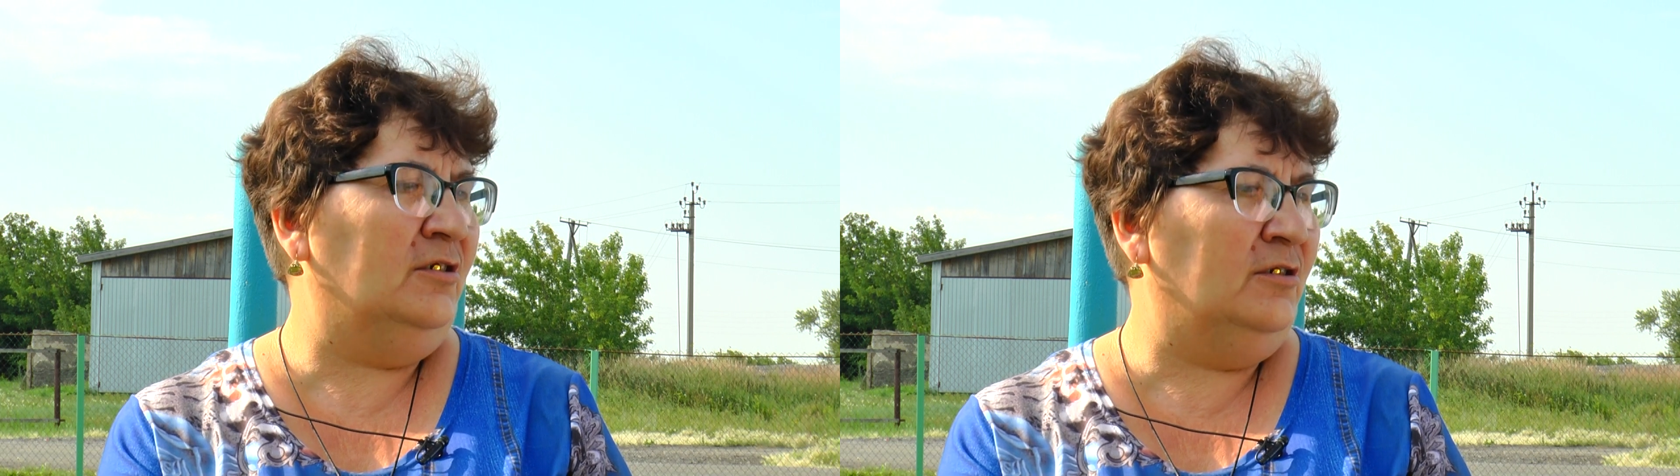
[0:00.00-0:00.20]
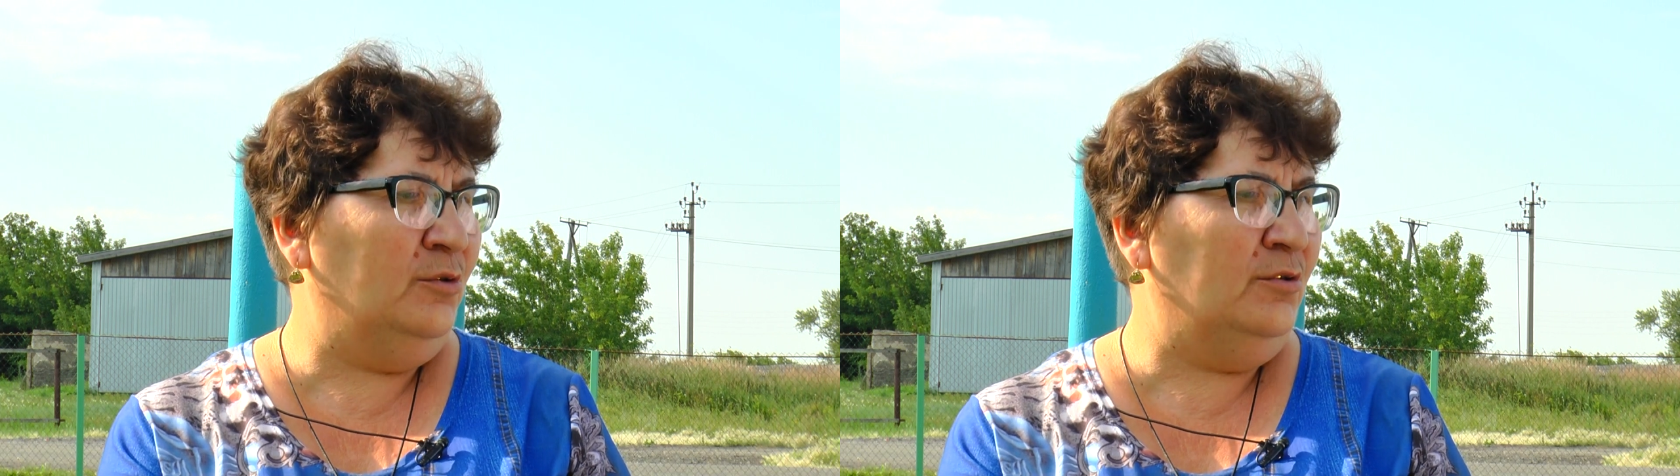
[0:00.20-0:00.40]

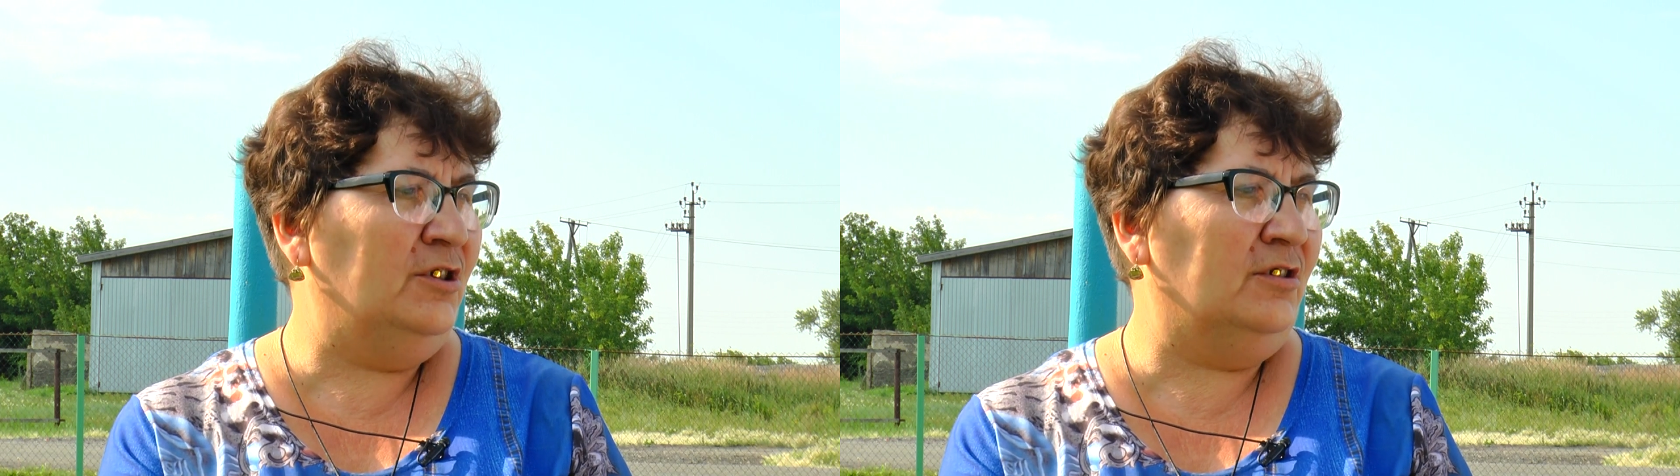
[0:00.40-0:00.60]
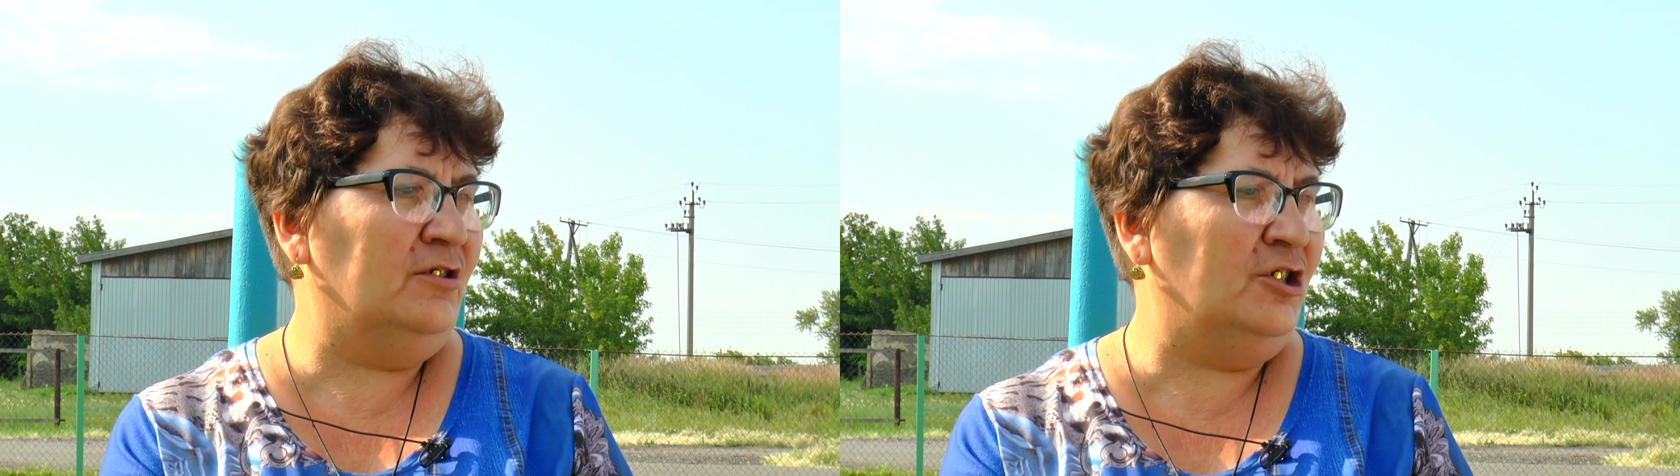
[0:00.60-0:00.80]
э,
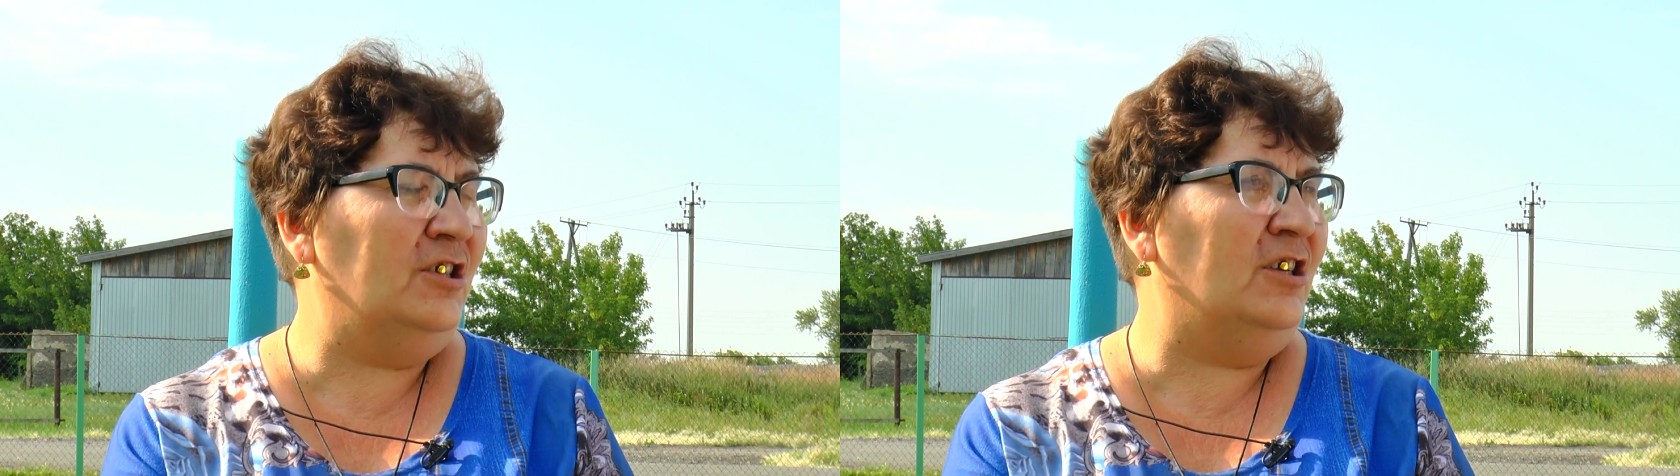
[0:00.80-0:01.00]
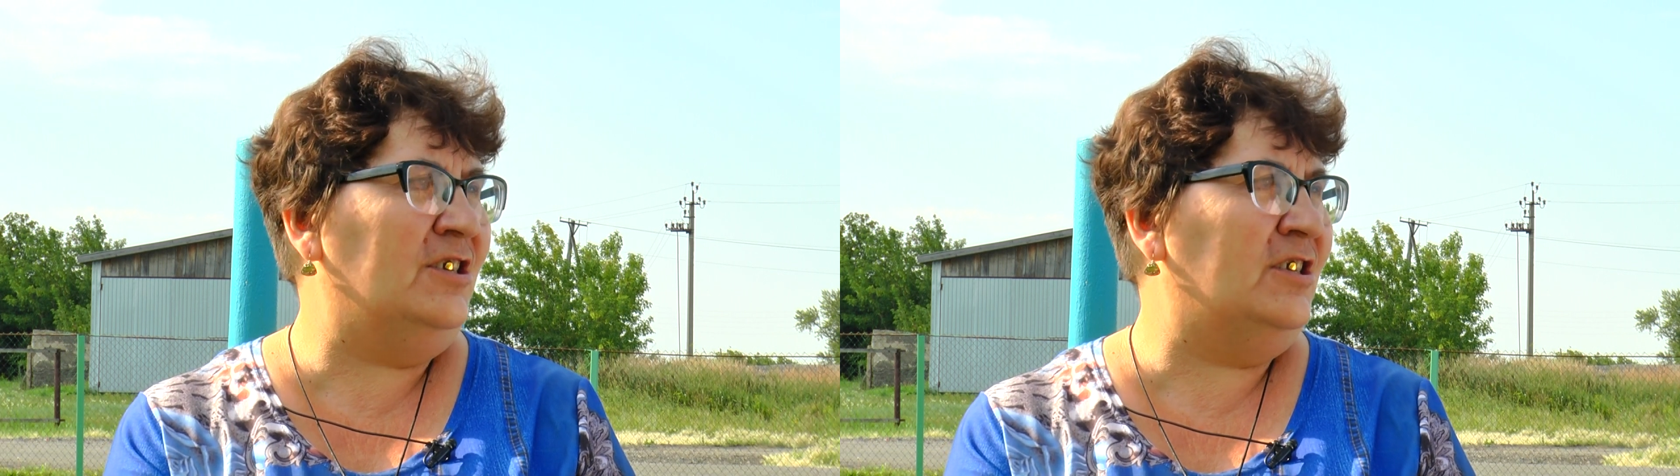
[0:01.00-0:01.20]
люди,
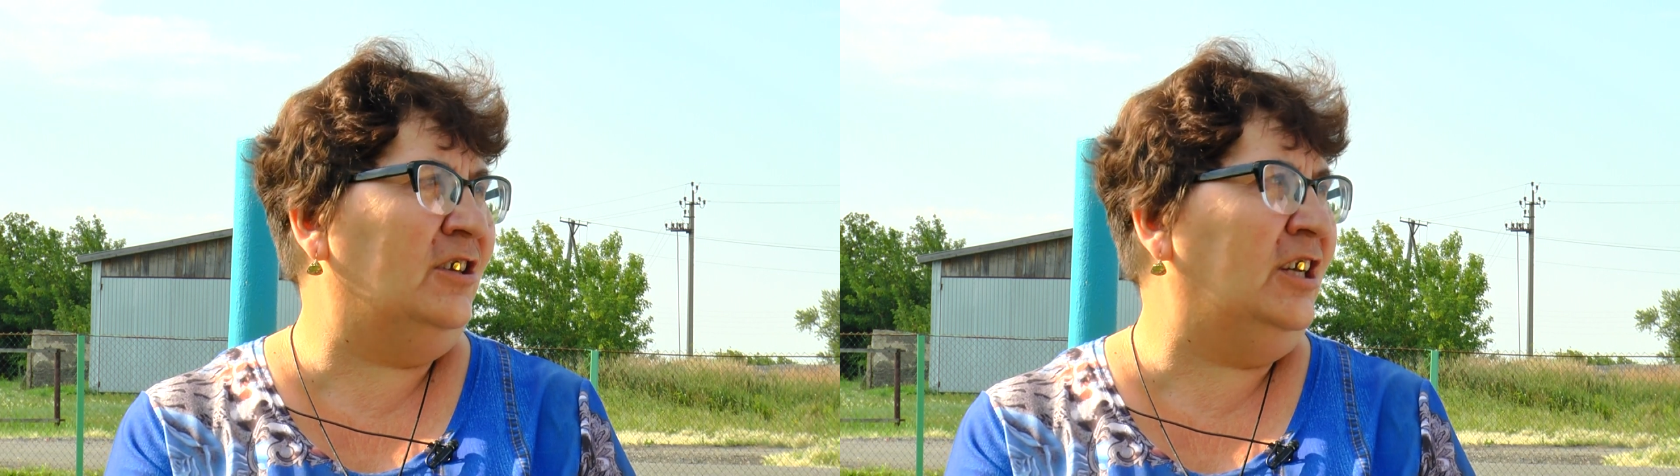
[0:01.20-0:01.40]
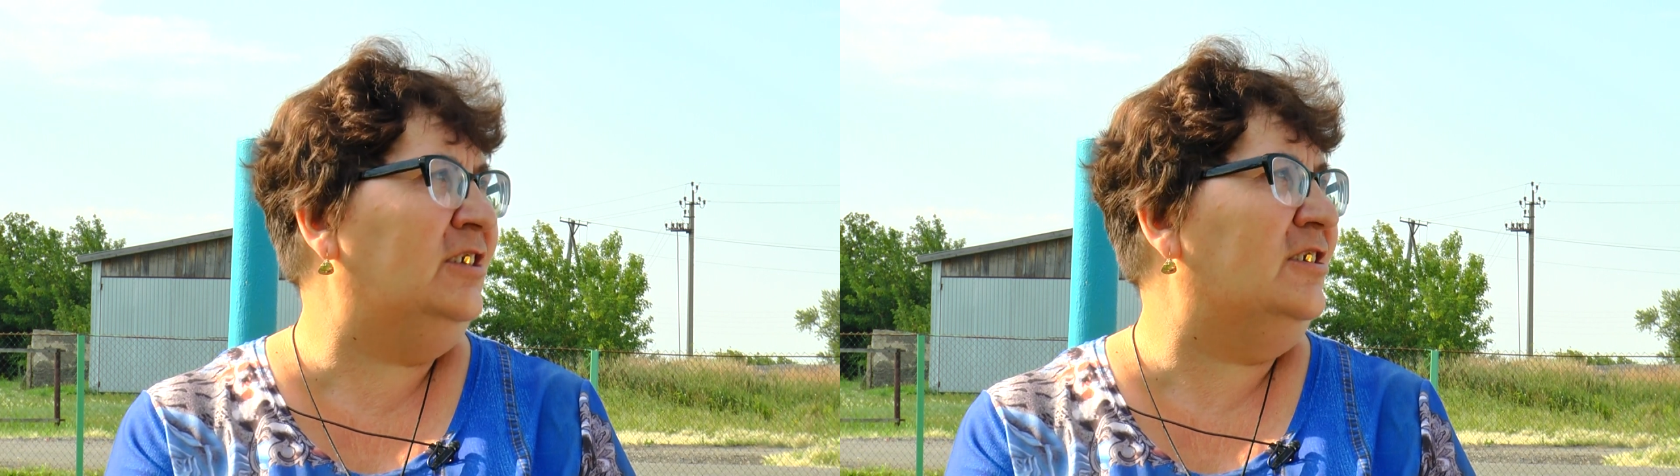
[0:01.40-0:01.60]
жители
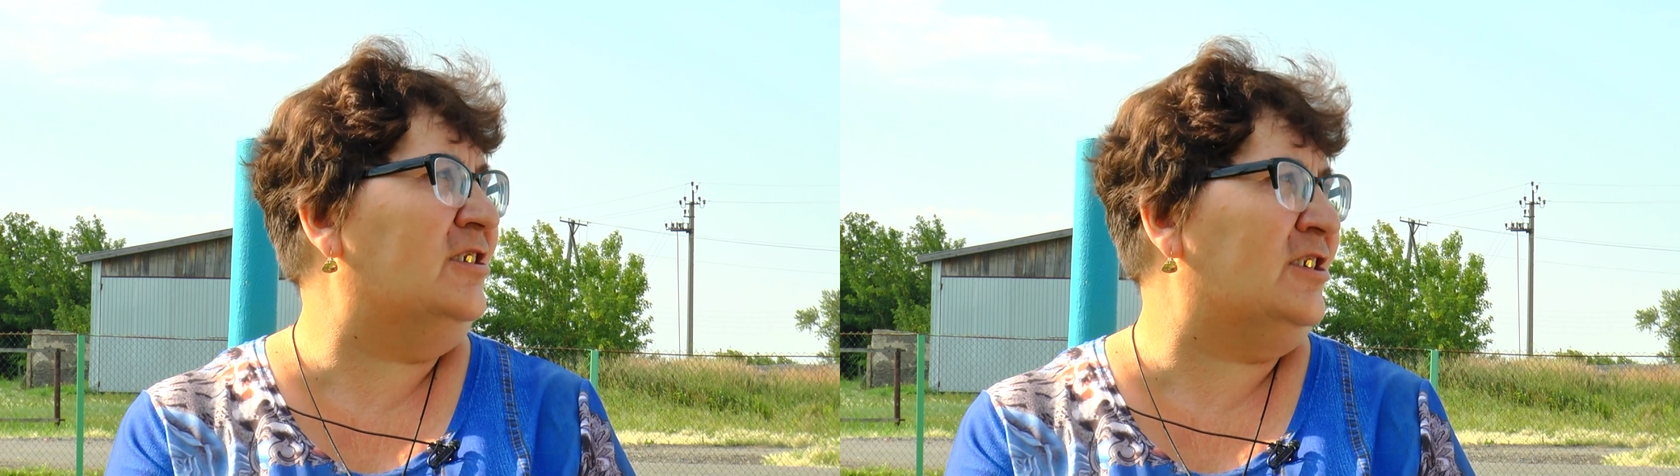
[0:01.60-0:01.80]
села,